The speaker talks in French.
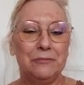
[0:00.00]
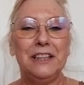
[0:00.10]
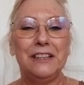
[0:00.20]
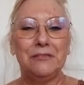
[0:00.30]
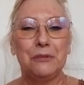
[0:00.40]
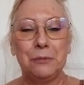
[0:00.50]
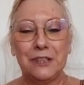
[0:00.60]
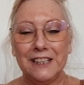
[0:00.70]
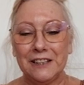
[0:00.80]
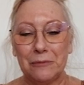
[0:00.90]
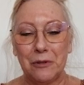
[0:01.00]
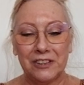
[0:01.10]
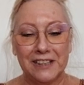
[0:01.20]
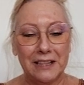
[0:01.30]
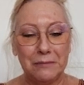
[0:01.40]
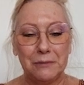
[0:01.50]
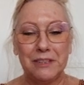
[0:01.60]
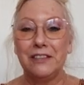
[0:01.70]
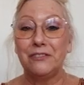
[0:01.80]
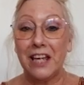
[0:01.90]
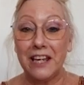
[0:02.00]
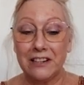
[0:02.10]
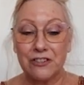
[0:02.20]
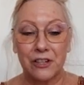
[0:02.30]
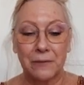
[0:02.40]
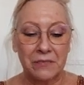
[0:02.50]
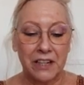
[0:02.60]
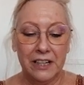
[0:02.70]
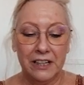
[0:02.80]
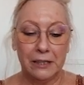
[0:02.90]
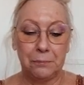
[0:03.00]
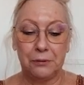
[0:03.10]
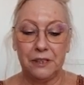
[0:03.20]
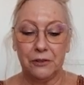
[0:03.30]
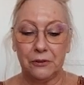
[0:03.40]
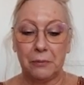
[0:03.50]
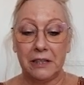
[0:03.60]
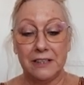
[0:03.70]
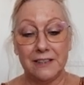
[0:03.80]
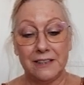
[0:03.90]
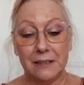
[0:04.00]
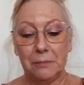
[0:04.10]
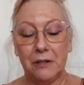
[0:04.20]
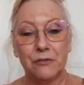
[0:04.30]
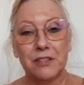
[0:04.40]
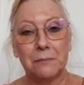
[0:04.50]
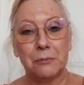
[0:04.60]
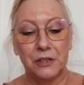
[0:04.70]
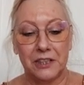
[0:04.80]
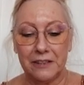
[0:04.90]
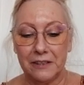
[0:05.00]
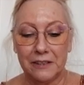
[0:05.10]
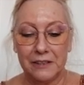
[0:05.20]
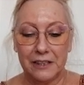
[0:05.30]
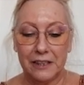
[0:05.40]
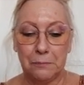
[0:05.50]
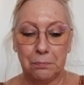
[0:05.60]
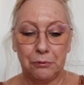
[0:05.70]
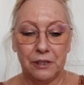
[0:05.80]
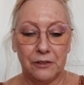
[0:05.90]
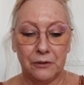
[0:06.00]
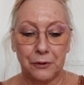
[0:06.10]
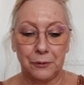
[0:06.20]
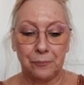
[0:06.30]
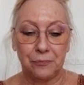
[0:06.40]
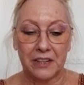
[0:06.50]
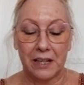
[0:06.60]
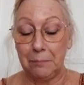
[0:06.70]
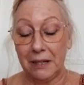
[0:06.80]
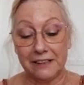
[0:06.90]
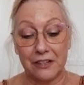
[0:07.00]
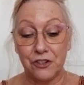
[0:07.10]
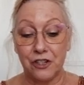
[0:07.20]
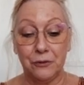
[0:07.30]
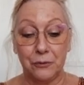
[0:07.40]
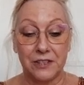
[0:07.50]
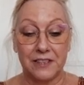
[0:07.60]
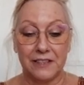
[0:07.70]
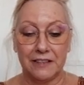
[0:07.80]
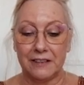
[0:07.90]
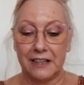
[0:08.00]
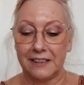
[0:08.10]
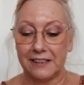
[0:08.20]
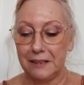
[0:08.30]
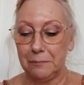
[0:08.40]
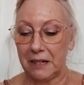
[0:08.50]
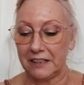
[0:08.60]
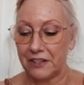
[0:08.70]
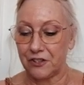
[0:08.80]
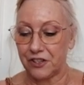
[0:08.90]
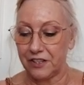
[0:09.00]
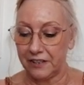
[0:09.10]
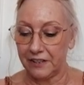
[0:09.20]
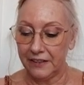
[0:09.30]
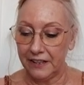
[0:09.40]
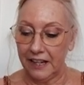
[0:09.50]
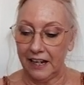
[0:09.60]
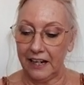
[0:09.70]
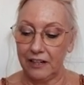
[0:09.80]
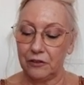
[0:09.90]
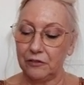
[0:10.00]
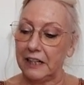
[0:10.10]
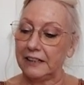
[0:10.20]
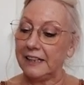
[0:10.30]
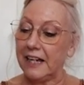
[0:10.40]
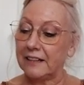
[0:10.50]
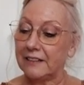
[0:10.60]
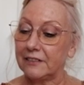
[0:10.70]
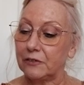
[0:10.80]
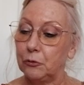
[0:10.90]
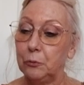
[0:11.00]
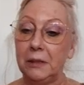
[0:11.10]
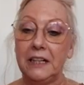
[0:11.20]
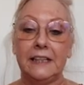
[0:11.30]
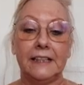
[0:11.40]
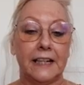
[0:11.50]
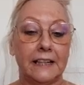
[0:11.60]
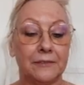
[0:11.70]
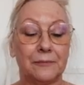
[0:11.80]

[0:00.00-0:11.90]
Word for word: mettez vos petits commentaires, mes petites vierges, et puis euh, ben, n'hésitez pas à vous abonner et puis euh, à partager aussi, hein, liker, partager. Alors la carte, coupez les liens.